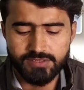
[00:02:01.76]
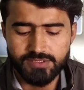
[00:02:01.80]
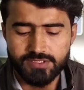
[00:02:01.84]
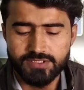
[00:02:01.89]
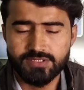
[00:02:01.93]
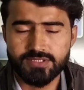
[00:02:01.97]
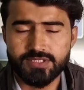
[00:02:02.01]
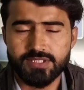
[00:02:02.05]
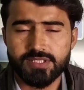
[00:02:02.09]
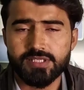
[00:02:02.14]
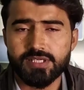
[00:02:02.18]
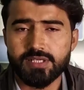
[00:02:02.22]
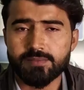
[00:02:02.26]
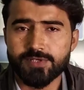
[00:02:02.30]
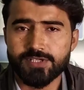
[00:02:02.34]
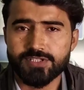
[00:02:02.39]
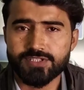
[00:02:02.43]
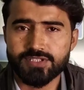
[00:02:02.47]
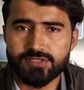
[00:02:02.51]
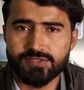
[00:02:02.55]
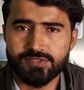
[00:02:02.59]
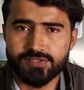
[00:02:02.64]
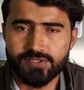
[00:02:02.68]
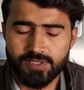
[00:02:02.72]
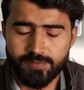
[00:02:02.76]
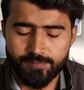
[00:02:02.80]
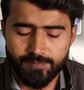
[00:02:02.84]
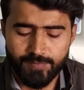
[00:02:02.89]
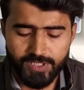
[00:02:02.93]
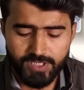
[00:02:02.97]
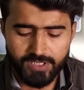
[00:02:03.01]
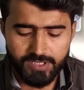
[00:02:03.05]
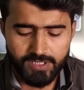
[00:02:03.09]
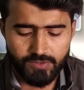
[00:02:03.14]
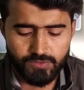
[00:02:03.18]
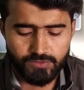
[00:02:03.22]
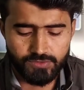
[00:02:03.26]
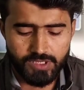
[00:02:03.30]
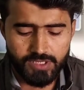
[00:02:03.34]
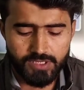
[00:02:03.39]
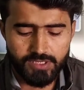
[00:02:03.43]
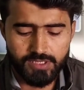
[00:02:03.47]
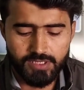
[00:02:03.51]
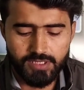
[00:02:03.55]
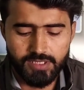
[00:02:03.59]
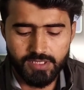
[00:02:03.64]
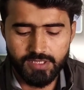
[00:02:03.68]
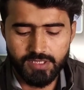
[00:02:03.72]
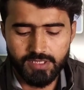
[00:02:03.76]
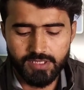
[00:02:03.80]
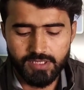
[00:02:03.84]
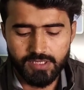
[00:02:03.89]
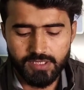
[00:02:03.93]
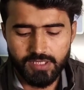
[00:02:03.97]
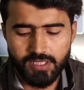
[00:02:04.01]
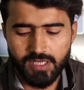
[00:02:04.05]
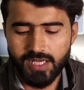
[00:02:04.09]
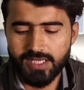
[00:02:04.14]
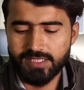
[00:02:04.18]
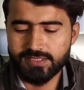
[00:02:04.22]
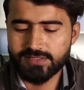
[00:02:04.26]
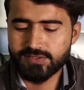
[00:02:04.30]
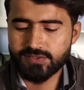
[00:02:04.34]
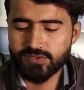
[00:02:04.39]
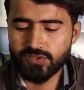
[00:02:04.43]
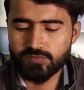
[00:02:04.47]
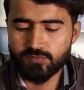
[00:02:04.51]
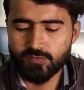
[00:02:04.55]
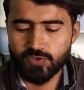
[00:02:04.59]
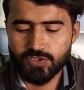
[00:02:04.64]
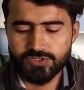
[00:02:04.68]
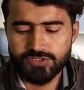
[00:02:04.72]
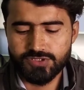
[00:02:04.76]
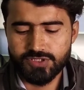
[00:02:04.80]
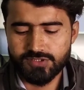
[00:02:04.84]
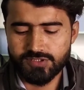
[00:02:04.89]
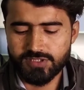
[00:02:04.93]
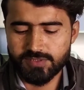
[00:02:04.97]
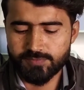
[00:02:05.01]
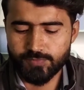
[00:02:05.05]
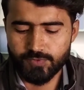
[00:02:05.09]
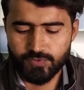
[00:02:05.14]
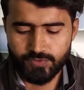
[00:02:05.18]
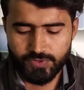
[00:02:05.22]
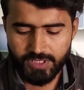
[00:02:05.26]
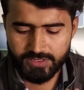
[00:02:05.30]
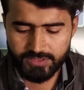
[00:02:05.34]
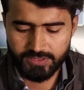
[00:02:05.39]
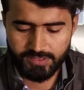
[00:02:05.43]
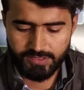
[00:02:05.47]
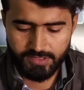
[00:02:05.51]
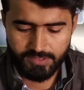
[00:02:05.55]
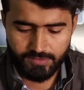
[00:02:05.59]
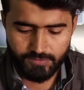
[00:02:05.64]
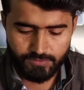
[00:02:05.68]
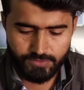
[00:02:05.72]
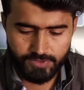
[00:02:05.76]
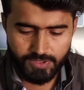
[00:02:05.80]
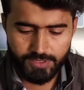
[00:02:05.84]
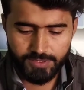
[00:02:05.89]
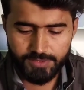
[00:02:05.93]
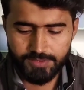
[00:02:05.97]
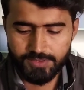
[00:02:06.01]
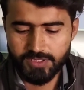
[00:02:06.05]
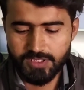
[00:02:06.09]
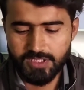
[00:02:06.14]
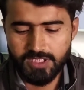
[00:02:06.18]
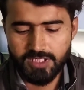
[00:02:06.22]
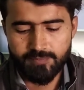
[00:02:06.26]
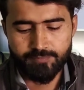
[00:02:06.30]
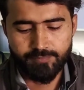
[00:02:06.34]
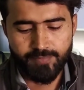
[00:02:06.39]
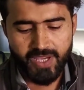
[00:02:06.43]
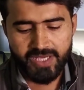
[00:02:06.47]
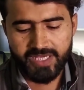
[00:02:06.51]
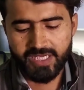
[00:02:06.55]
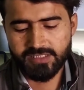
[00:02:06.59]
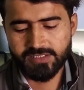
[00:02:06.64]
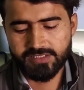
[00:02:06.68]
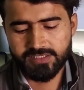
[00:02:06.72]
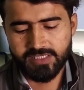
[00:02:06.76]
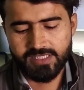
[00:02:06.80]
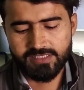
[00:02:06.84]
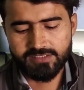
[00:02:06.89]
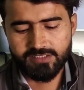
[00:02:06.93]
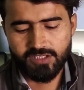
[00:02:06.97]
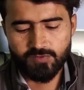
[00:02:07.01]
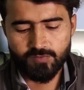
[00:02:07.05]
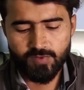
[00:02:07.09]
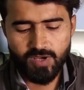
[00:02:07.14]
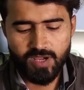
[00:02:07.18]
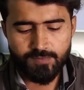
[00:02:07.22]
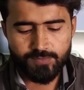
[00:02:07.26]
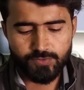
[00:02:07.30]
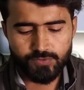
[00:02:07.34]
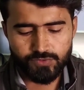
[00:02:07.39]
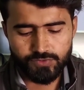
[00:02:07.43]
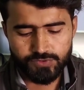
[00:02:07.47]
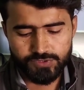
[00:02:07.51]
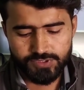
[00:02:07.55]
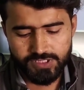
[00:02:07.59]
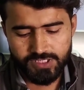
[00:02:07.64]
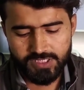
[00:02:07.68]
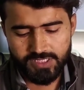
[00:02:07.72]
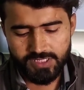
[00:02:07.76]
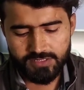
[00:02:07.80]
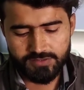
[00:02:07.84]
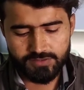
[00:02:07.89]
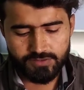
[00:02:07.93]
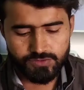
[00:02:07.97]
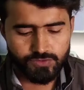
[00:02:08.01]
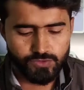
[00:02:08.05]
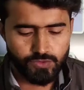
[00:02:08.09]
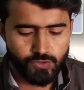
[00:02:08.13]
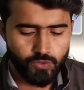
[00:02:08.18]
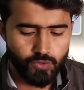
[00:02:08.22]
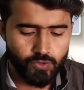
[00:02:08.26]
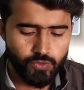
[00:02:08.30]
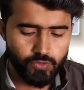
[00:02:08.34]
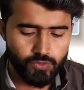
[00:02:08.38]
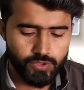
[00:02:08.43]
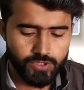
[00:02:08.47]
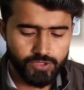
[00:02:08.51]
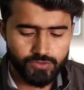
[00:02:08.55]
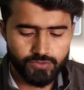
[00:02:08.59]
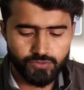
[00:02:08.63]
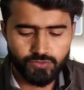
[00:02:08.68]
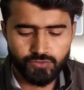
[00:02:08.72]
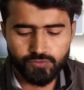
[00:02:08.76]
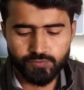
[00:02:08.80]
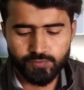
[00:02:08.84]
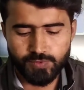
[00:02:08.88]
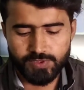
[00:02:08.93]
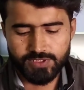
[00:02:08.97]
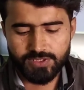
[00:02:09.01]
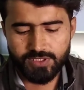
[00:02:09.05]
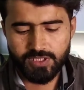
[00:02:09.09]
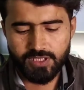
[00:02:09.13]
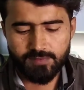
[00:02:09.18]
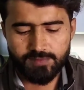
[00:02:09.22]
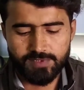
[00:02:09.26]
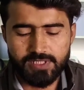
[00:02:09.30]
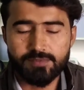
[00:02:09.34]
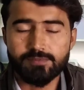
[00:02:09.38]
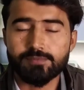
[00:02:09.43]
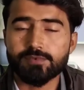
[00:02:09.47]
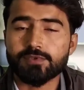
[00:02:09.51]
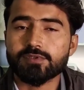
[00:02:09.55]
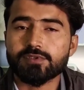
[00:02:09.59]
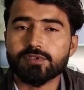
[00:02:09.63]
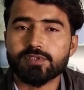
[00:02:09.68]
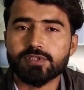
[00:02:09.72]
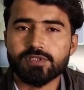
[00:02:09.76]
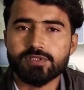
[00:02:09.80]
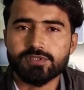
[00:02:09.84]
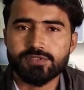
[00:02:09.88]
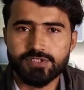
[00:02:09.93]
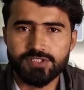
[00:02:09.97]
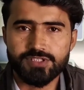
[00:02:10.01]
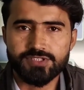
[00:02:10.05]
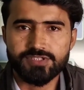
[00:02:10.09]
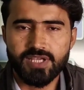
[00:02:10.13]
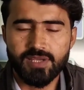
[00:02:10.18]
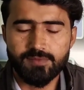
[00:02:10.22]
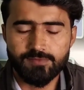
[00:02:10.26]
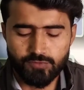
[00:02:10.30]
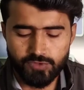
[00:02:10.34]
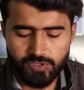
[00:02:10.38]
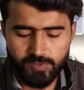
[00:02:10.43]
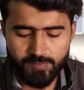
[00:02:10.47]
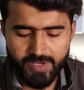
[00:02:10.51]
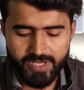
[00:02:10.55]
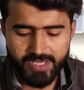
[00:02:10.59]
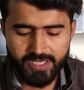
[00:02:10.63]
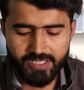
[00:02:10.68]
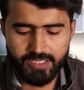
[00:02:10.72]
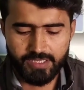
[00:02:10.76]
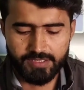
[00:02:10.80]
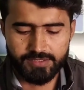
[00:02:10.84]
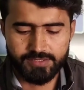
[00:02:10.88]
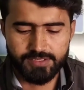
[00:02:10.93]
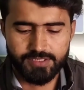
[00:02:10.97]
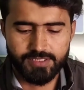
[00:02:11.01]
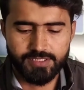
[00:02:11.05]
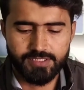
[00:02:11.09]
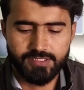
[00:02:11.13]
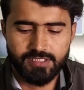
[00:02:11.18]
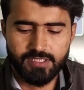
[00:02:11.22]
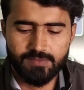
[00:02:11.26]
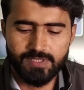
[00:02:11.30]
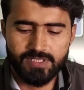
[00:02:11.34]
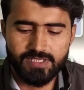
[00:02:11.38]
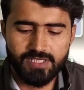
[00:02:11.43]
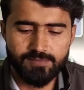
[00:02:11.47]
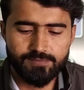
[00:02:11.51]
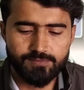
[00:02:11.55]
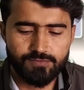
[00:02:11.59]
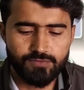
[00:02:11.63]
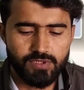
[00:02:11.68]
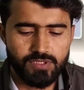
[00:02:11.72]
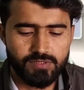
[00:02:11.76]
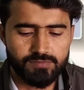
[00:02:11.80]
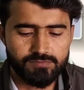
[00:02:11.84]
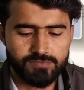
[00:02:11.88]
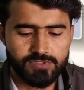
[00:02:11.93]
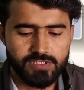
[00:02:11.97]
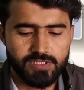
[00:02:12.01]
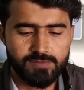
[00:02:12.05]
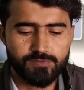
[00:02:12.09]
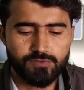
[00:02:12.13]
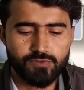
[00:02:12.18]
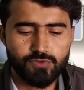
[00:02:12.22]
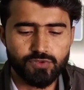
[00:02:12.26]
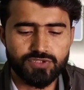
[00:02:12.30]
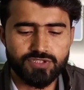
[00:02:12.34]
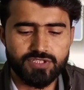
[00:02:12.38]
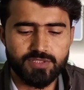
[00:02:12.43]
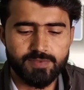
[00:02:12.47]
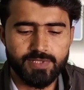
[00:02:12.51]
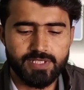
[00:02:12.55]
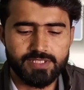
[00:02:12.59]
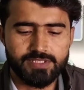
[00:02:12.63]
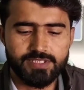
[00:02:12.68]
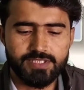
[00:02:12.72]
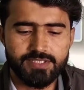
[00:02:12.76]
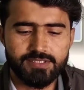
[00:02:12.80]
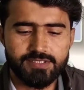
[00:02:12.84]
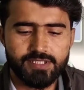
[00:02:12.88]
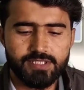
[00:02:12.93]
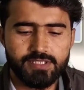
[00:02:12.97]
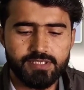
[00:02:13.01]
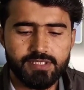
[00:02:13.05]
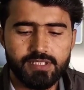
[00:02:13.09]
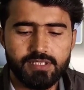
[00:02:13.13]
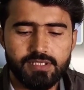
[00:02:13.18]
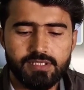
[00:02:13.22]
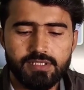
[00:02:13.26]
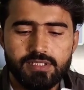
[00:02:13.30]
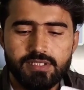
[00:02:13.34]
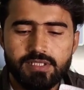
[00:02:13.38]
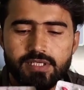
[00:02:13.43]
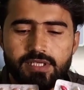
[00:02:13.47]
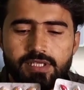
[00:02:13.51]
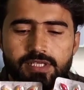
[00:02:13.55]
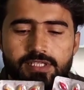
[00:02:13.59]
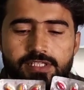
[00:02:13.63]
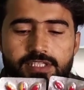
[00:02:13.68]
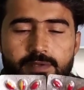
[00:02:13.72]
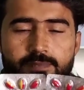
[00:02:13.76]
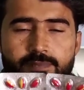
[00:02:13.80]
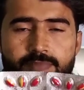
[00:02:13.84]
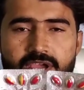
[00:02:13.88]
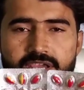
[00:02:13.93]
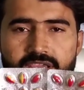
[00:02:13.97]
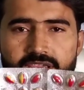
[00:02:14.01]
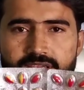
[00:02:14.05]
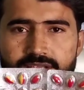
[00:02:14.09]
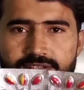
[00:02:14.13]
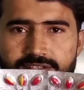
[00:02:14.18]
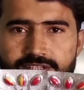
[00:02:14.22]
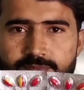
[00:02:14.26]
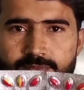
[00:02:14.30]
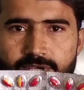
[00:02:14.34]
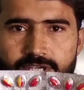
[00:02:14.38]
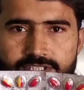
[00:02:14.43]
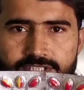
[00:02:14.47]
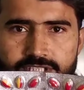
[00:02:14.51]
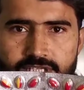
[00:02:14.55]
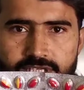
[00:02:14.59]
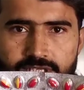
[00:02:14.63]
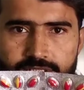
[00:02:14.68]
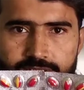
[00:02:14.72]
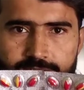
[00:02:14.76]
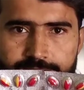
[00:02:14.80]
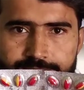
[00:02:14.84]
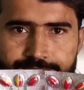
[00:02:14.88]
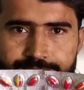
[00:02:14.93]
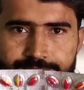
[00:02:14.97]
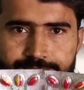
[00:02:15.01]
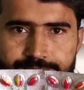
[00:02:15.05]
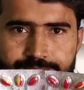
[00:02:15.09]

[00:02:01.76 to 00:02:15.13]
है तीस डिग्री टेम्परेचर से कम में रखना होता है लाइट से और मॉइस्चर से प्रोटेक्ट करना होता है पैकिंग दिखाईता देता हूँ मैं आपको ये दो इंटू पंद्रह मतलब तीस कैप्सूल की पैकिंग आती है ये डबल कैप्सूल मतलब दो स्टेप आते हैं इसके अंदर ये पैकिंग इसकी पहचान है